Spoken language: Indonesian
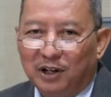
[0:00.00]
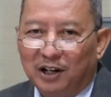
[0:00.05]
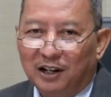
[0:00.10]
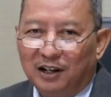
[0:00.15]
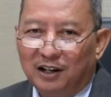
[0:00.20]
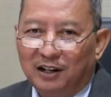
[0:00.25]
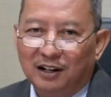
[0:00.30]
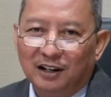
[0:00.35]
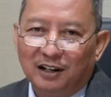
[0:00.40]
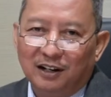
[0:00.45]

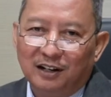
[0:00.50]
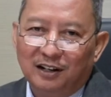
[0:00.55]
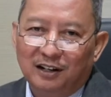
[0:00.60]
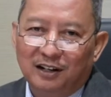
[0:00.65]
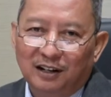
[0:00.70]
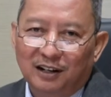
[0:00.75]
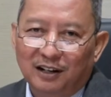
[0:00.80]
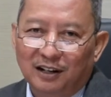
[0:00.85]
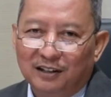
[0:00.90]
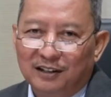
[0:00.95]
menari-nari
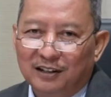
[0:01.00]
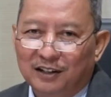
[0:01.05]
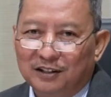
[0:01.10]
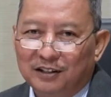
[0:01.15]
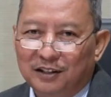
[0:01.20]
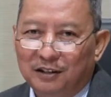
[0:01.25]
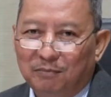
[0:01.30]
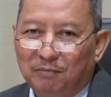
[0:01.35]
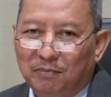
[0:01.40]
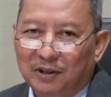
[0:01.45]
di atas
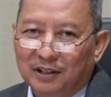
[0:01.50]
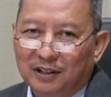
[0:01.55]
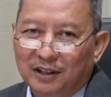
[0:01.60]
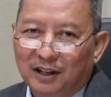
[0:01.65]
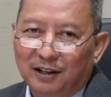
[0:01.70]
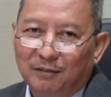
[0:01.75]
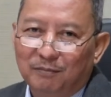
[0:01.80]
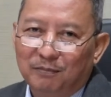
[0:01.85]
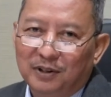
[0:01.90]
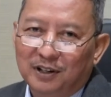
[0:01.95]
keypad
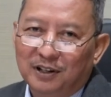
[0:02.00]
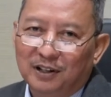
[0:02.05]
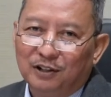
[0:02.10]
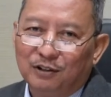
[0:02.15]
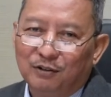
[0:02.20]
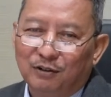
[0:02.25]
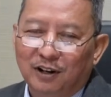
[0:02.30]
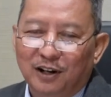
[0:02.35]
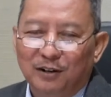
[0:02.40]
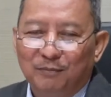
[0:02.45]
HP
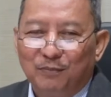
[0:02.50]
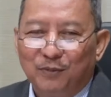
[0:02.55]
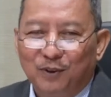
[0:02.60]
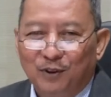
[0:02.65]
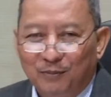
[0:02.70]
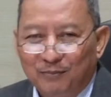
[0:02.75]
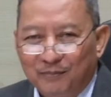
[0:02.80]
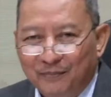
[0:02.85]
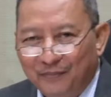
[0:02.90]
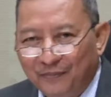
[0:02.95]
atau
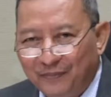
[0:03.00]
laptop.